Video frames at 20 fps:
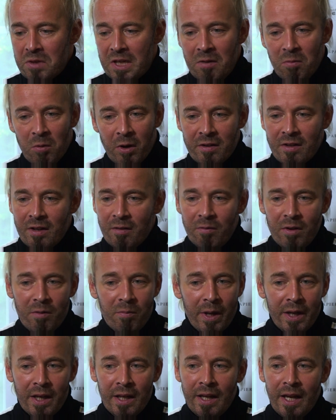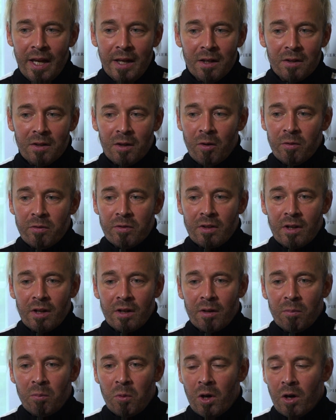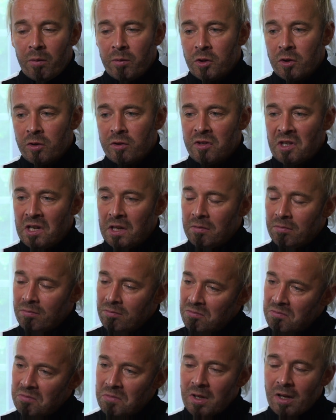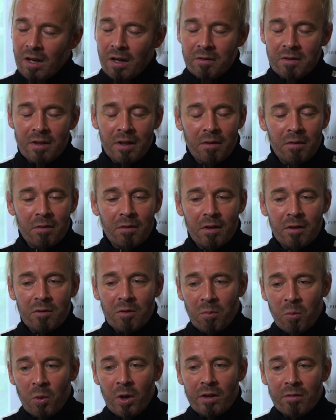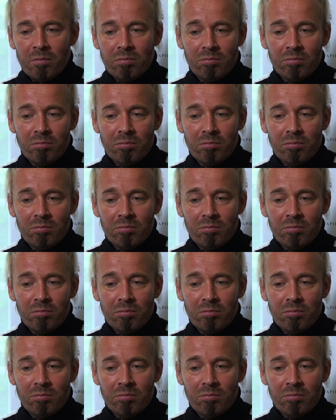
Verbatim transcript: ich weiß nicht, wie meine Gegner drauf sind. Ein paar habe ich schon gesehen, äh, also ein paar